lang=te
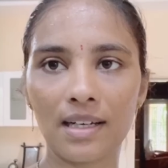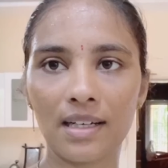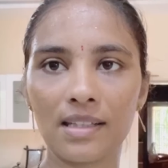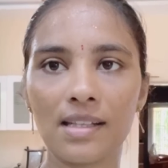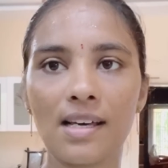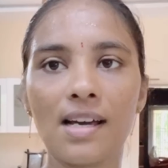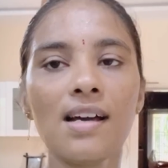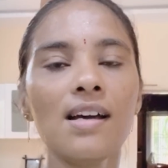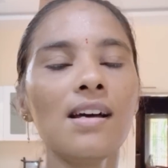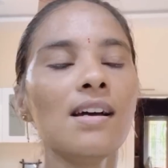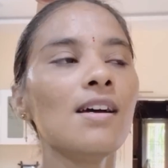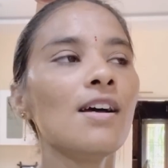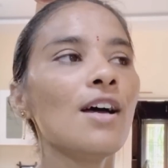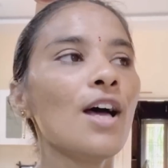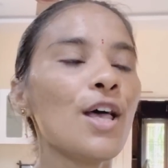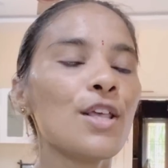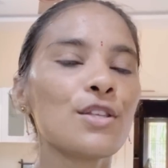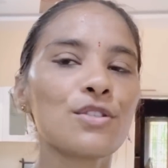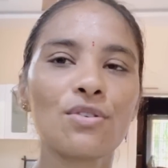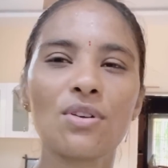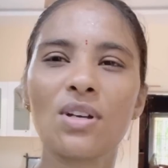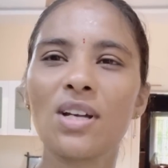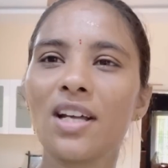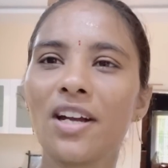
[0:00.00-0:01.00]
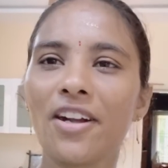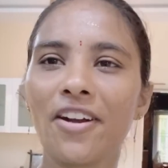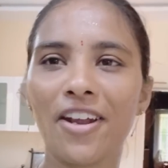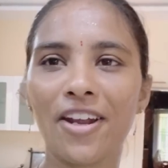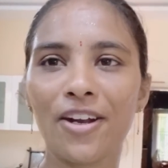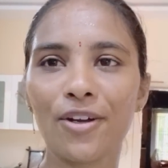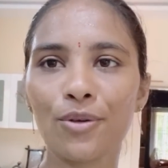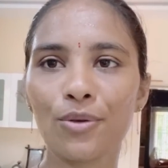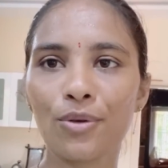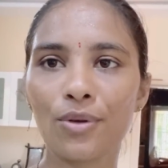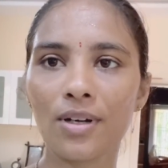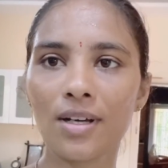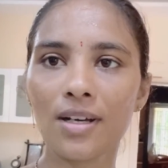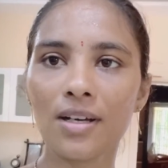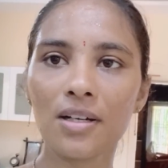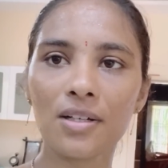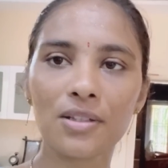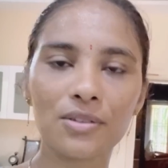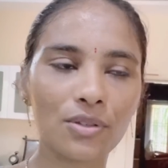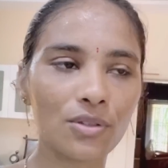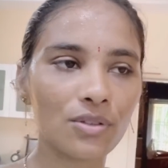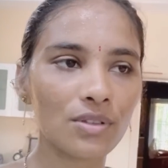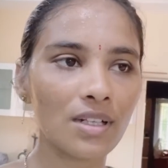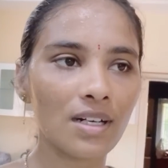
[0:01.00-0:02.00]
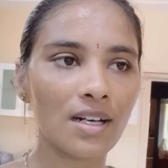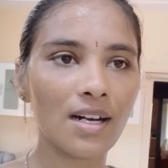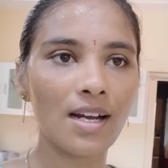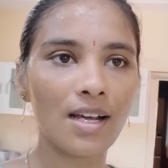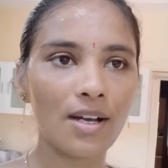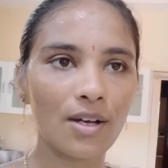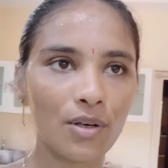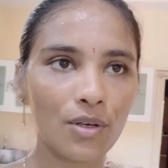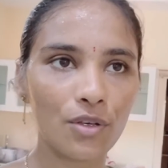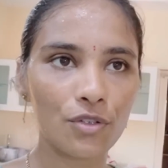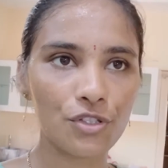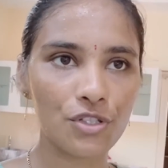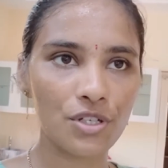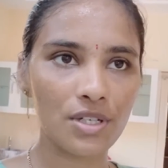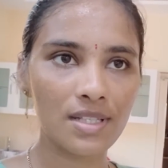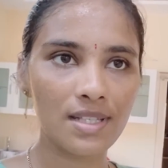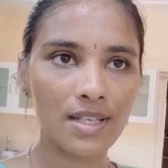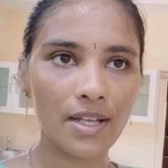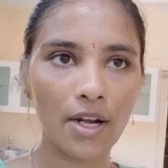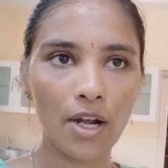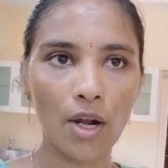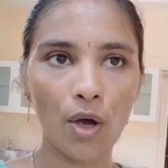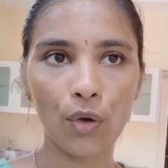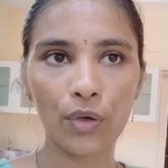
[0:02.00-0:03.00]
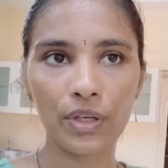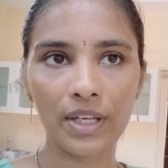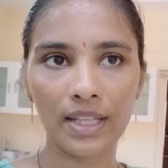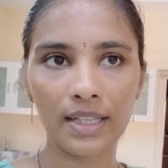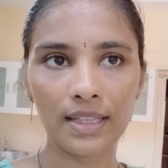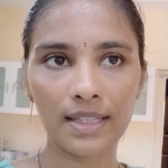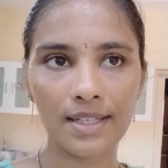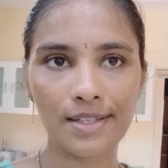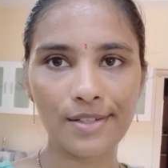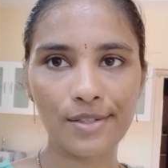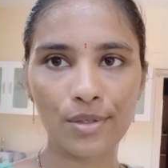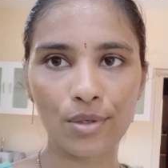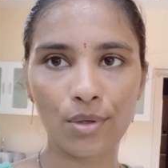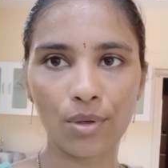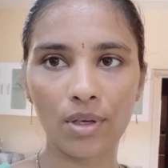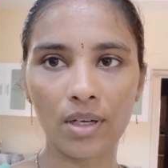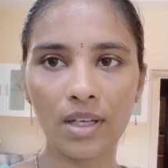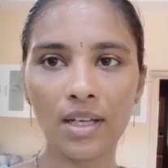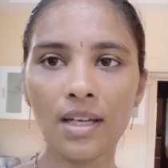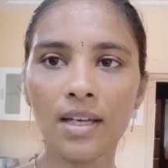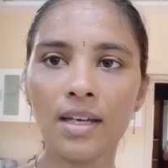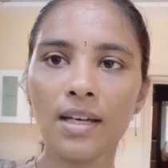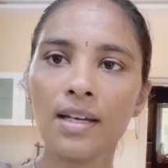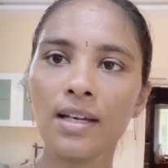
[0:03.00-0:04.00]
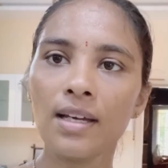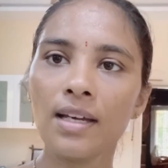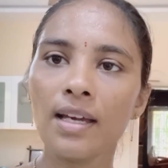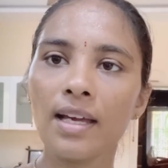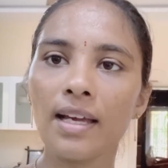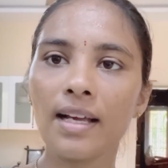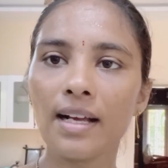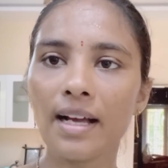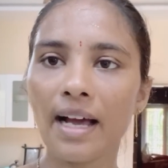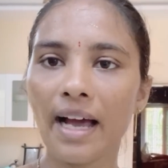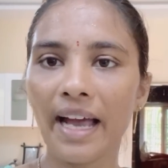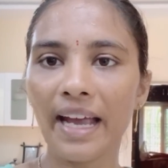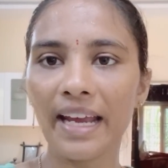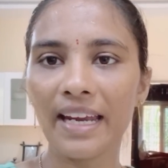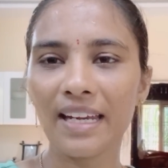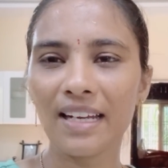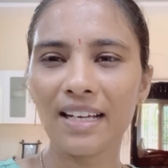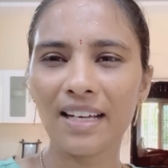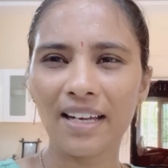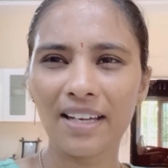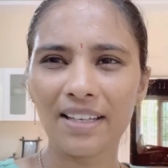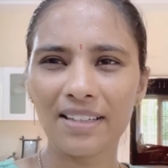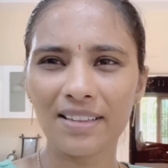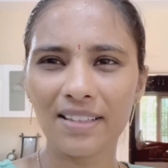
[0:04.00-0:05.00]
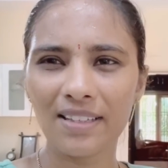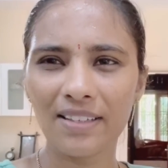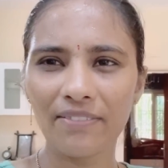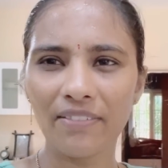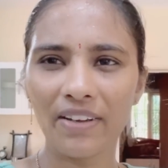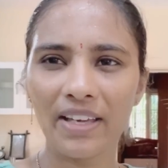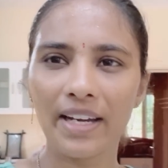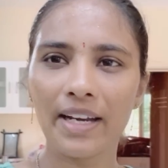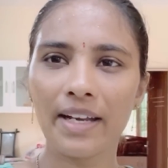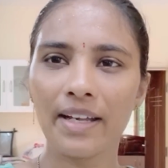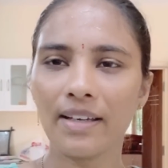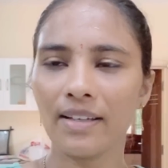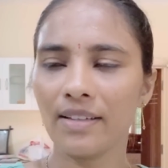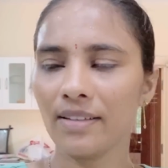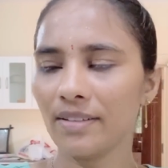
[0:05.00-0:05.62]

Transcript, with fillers: కదా సో ఇంకా నేను కూడా తొందరగా వచ్చేసాను లౌక్యాన్ని తీసుకొని ఇంకా ఆయనకైతే వేరే